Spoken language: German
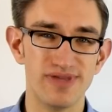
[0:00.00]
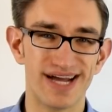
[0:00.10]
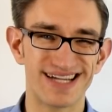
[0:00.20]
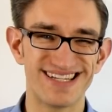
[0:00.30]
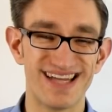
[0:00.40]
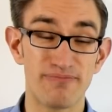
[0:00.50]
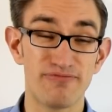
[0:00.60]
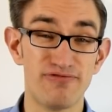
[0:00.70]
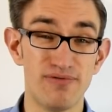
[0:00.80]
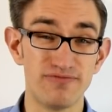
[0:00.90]
ja, knapp
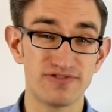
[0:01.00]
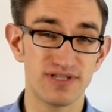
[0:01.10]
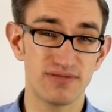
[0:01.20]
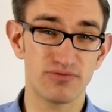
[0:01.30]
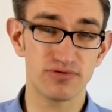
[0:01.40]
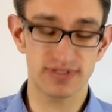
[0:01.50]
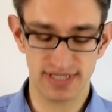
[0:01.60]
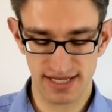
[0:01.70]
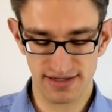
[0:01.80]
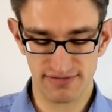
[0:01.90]
15%
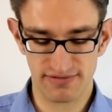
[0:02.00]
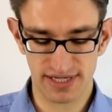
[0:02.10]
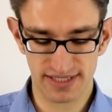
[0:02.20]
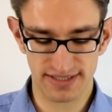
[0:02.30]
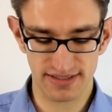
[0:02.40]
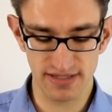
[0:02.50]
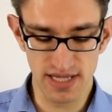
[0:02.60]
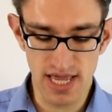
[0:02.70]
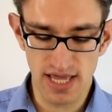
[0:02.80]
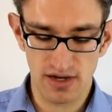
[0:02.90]
Prozent gewachsen,
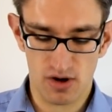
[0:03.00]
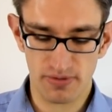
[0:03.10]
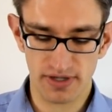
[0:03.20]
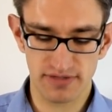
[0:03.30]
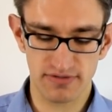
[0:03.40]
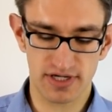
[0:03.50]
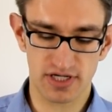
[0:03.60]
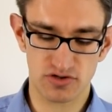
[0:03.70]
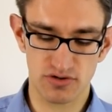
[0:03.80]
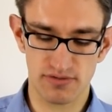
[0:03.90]
der operative
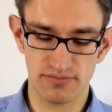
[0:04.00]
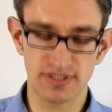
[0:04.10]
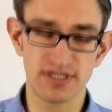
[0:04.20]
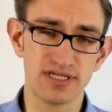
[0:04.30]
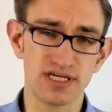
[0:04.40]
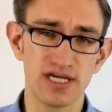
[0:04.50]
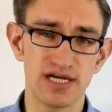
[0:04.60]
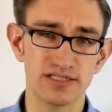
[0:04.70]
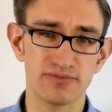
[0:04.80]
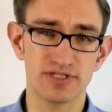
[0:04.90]
Cashflow ein bisschen
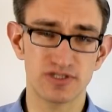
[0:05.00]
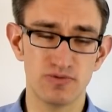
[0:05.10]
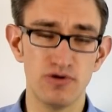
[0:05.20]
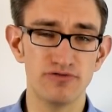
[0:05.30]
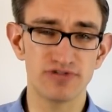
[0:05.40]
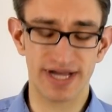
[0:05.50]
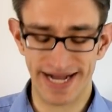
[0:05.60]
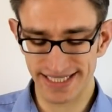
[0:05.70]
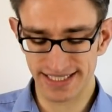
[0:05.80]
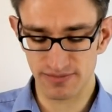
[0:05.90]
geringer, so bei 12,
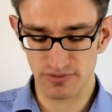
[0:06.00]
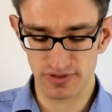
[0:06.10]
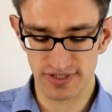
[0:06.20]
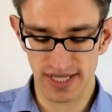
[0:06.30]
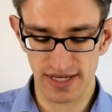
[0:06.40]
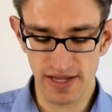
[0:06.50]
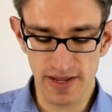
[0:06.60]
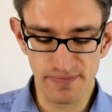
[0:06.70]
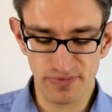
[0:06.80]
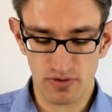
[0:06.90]
13% Prozent
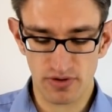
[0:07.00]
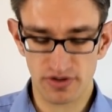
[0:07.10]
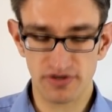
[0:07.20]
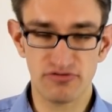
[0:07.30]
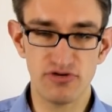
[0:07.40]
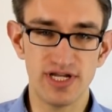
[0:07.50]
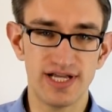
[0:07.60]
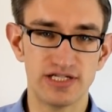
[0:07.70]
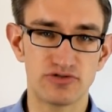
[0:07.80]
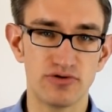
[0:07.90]
und auch der Free
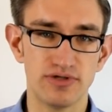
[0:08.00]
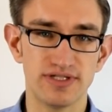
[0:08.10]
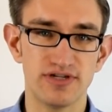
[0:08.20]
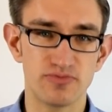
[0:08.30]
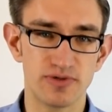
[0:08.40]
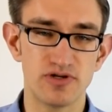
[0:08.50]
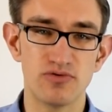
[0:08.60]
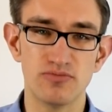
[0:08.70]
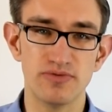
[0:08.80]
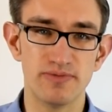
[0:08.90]
Cashflow ist entsprechend
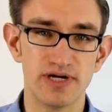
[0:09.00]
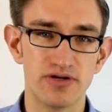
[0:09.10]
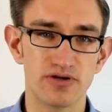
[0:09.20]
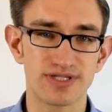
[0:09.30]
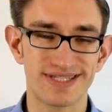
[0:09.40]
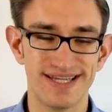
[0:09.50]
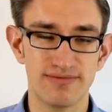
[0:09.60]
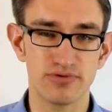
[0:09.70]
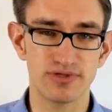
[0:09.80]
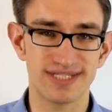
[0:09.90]
um immerhin noch
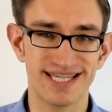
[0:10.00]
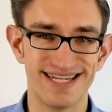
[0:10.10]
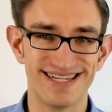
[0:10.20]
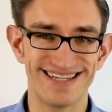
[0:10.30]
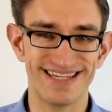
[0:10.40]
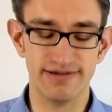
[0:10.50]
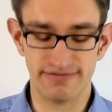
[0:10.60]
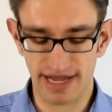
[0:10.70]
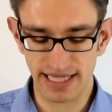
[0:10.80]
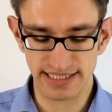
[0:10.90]
10% Prozent
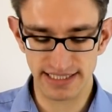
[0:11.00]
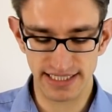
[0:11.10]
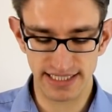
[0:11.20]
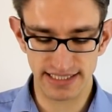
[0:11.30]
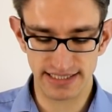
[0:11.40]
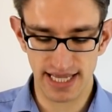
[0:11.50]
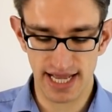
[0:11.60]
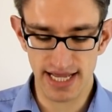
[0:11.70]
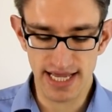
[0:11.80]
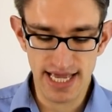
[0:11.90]
gewachsen jedes
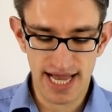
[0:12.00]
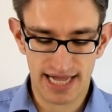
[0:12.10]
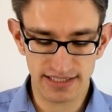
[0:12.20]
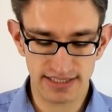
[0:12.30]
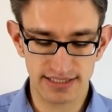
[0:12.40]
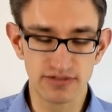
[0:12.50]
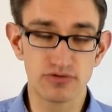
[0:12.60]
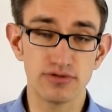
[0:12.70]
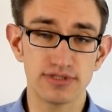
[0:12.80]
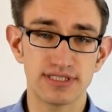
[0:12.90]
Jahr. Also das sind
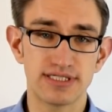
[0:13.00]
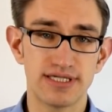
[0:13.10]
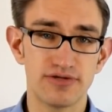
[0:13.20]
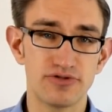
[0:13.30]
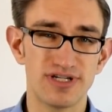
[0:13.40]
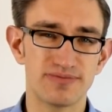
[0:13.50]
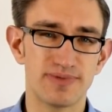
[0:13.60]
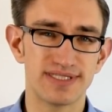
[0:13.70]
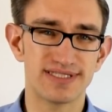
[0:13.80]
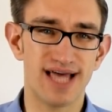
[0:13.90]
grundsätzlich natürlich
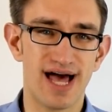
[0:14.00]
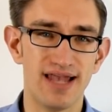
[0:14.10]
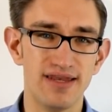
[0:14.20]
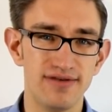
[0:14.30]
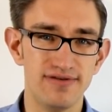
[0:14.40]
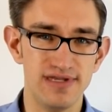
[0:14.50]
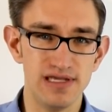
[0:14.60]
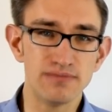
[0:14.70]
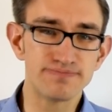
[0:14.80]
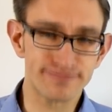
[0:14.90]
erstmal Zahlen, die